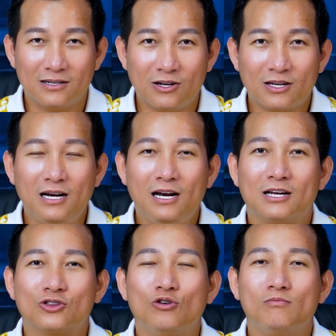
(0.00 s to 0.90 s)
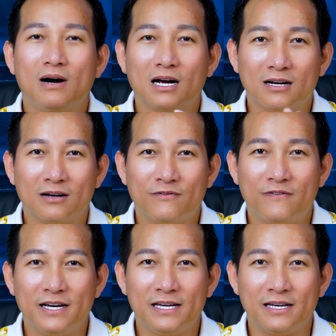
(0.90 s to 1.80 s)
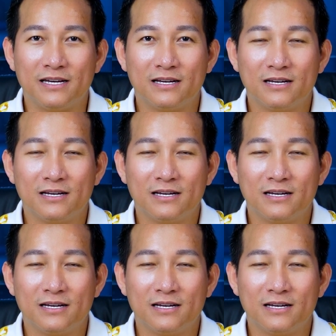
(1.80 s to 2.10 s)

đó chính là tôi mừng vì